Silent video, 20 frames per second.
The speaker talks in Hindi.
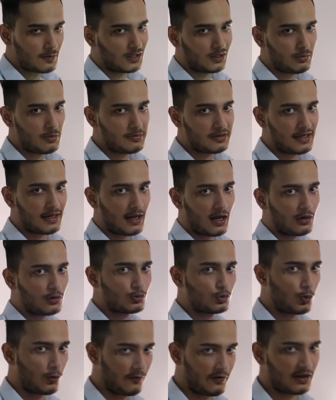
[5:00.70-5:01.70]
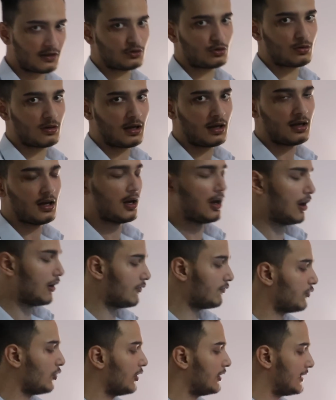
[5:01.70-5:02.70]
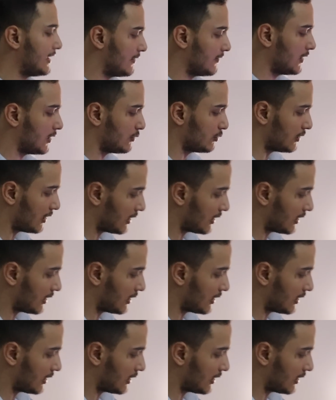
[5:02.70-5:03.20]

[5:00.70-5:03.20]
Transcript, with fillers: कैबिनेट में मिलेगा और दो फैन जो है वो लिक्विड